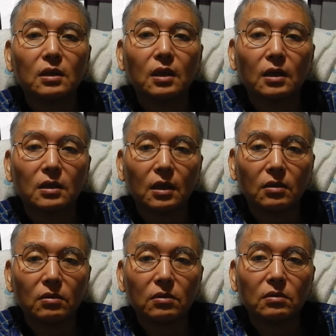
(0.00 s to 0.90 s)
ただきたいというこ
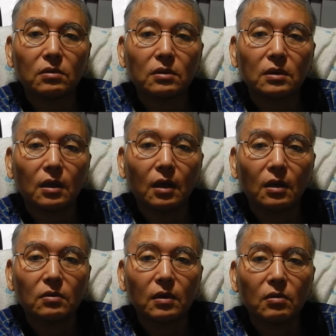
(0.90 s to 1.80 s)
とですね。
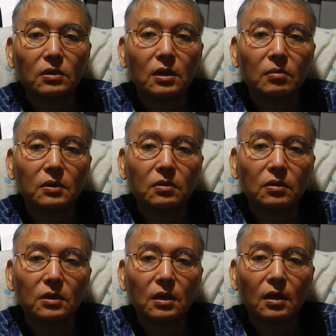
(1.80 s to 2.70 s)
上の生物
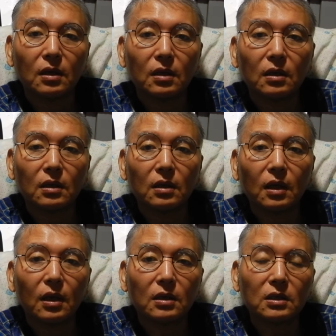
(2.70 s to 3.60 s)
として、えー、
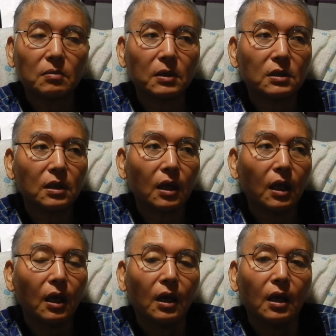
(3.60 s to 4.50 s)
話してまして、
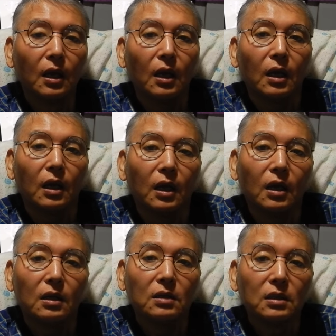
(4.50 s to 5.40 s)

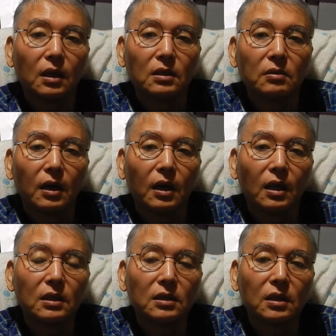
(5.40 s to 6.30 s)
えー、人間には
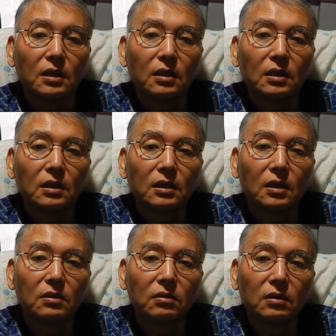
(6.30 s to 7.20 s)
話したり聞い
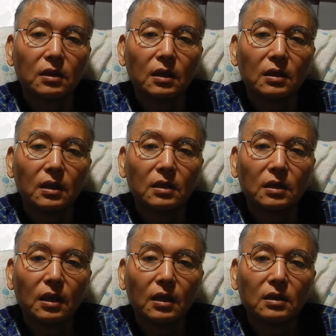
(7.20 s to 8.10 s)
たりすることできない
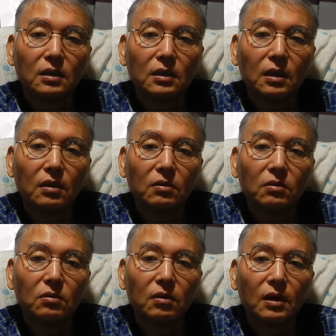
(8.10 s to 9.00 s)
んで人
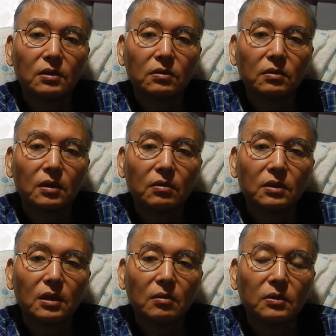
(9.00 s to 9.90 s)
間を動かす上の
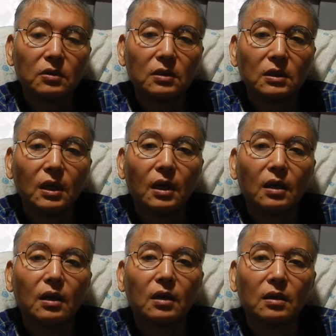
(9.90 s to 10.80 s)
生物に
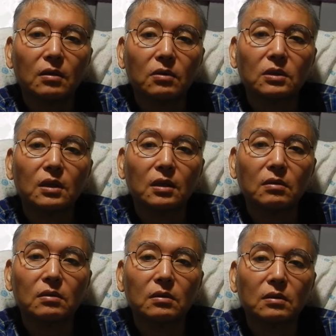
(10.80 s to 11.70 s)
は教えてるとで
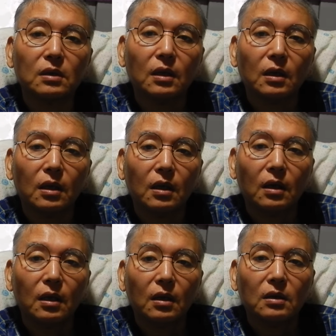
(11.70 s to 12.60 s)
すね。
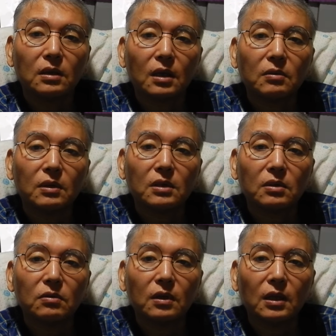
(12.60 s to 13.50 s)
さらに
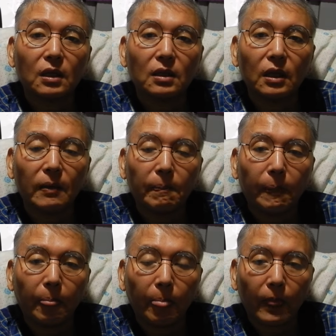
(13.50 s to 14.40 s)
私は上なんで、
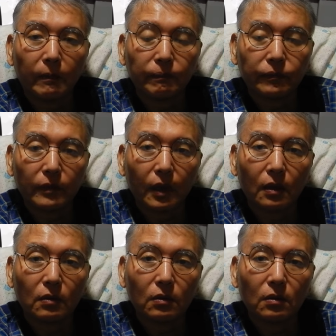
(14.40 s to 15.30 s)
あの、